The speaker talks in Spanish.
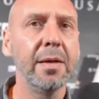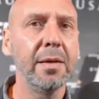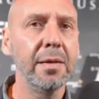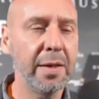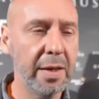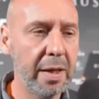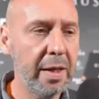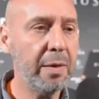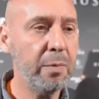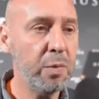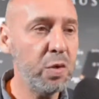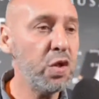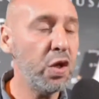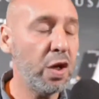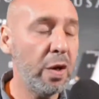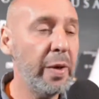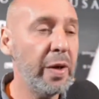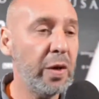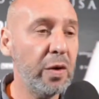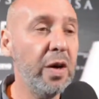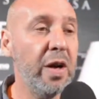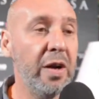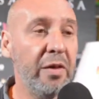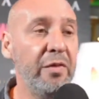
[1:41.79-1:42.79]
tiene mucho que
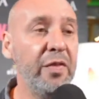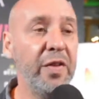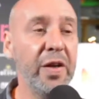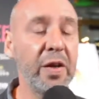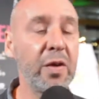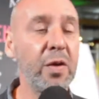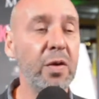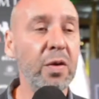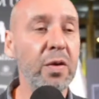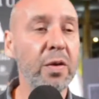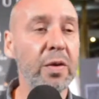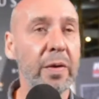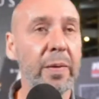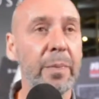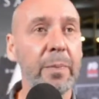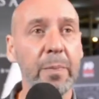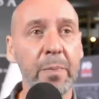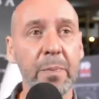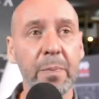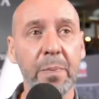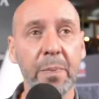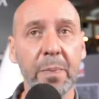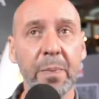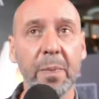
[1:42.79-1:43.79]
ver con el infierno
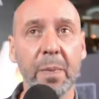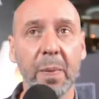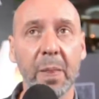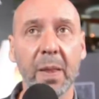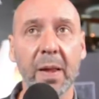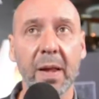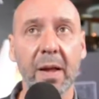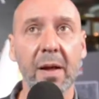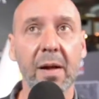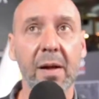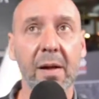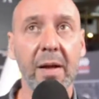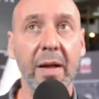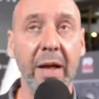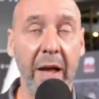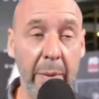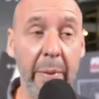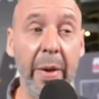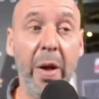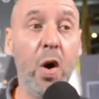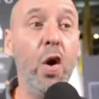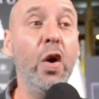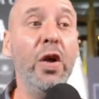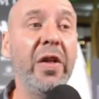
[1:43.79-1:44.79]
mm, que
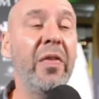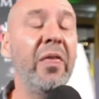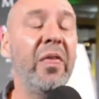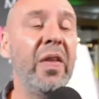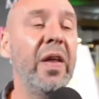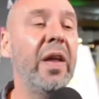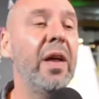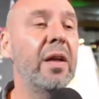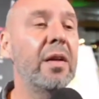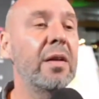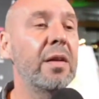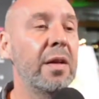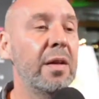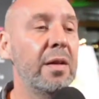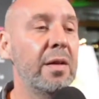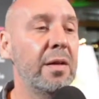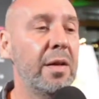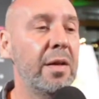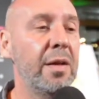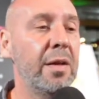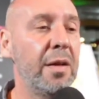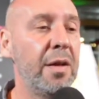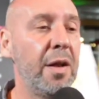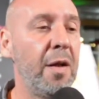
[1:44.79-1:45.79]
veo hoy en día en,
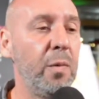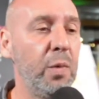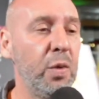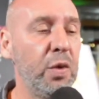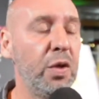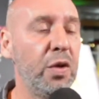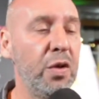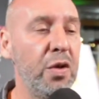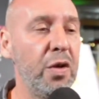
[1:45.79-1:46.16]
el mundo.